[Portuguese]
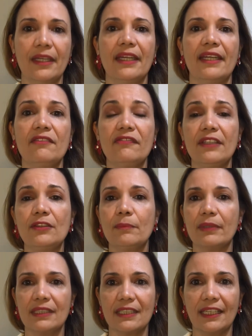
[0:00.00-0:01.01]
Efeito
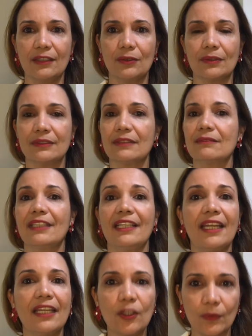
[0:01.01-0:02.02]
branqueador, não tem
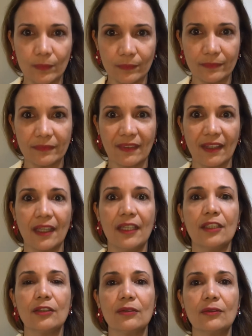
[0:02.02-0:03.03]
nenhum.
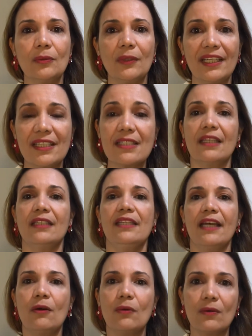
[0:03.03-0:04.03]
Dureza e
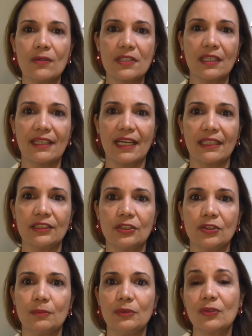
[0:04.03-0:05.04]
a rugosidade de
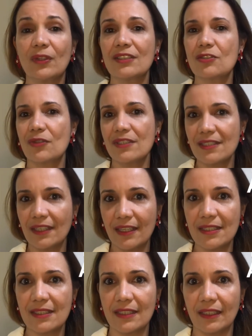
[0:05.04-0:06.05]
obturações em
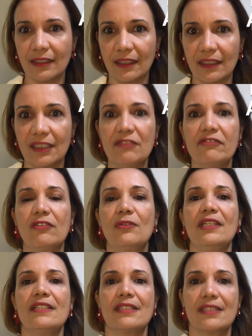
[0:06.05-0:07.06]
resina
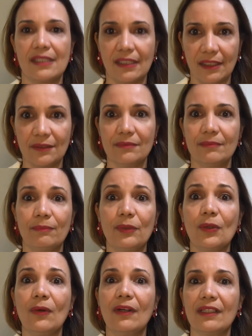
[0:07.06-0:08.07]
influenciam,
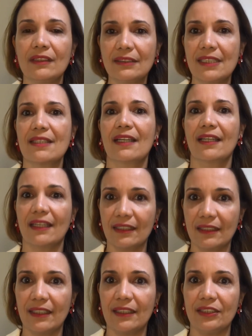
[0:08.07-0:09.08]
piorando essa
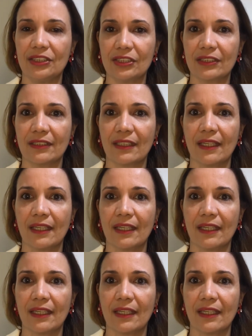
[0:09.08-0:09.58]
característica.